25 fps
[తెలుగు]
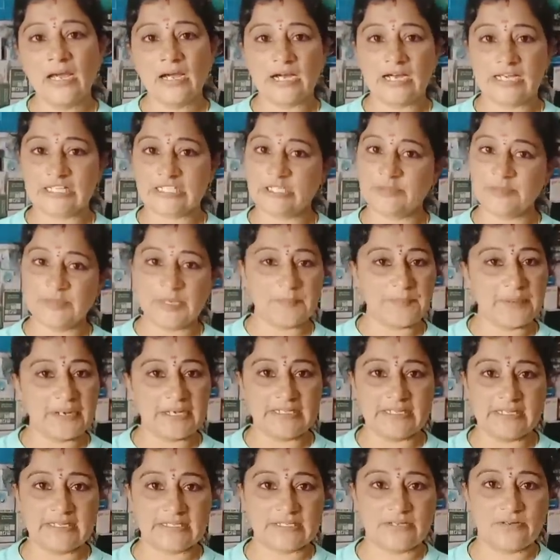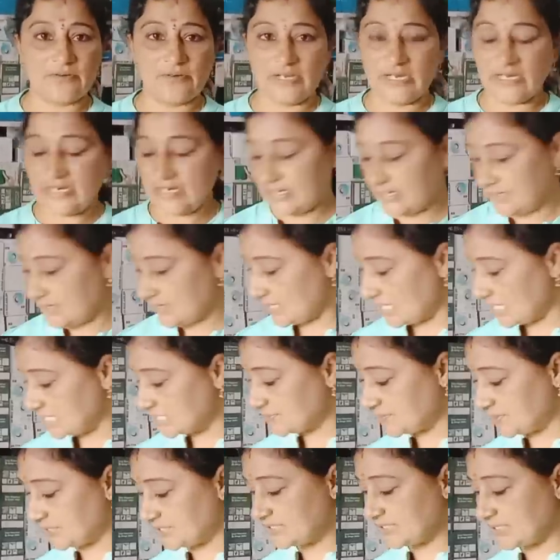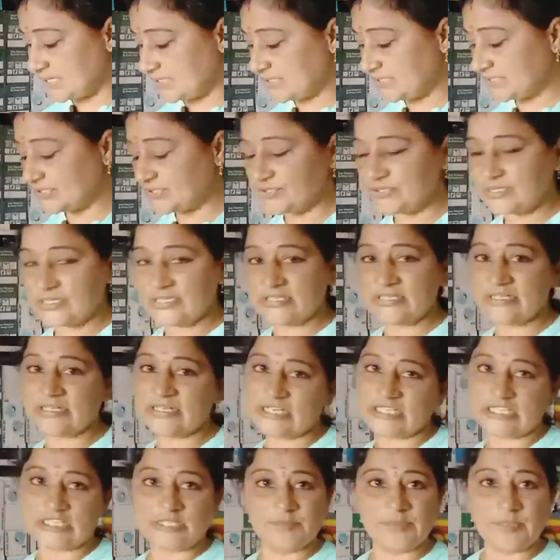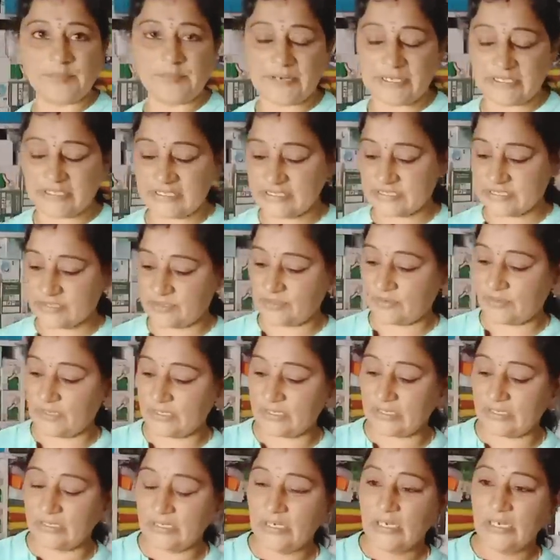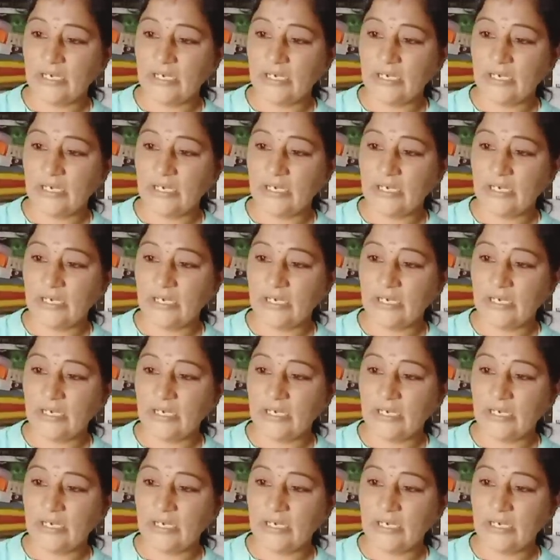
కస్టమర్ పే చేసుకోవాలండి ట్రాన్స్పోర్ట్ ఛార్జెస్ వచ్చేసి కస్టమర్ పే చేసుకోవాలి